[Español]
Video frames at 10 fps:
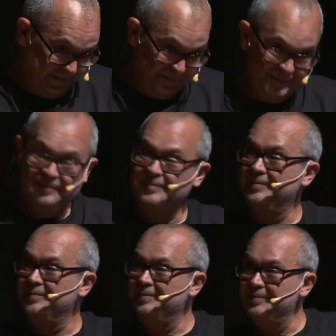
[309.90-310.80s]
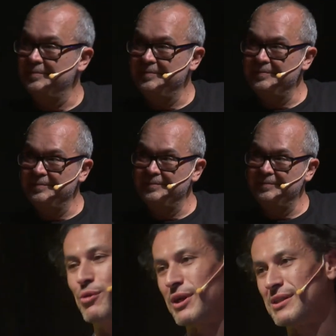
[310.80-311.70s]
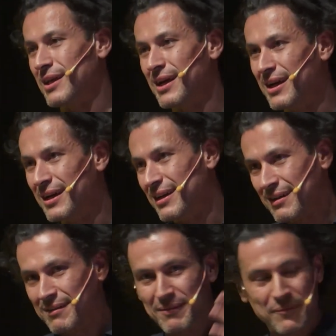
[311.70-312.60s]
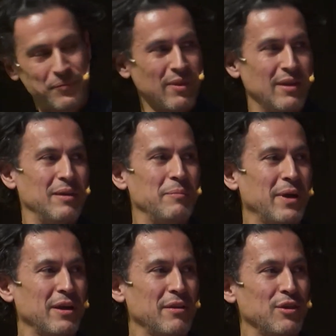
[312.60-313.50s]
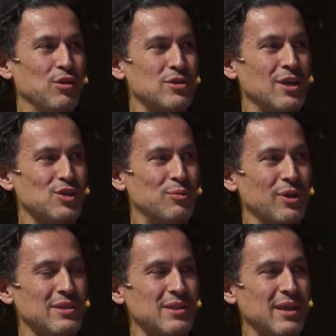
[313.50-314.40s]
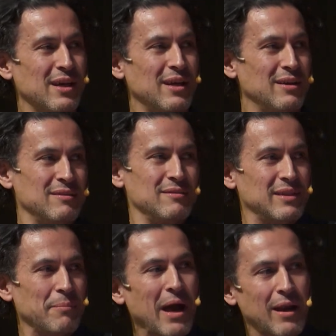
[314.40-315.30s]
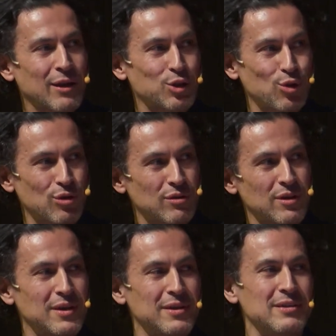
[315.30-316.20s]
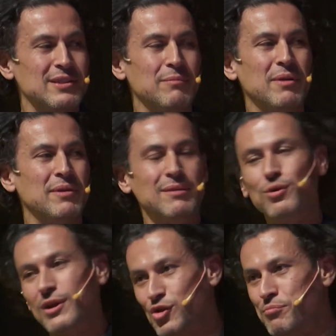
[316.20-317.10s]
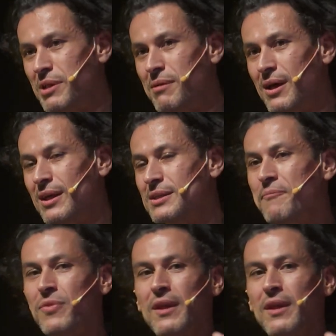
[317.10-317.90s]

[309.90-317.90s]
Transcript: En público no hagas bromas privadas. No porque sean eh, perniciosas o porque sean de mal tono, simplemente porque son privadas.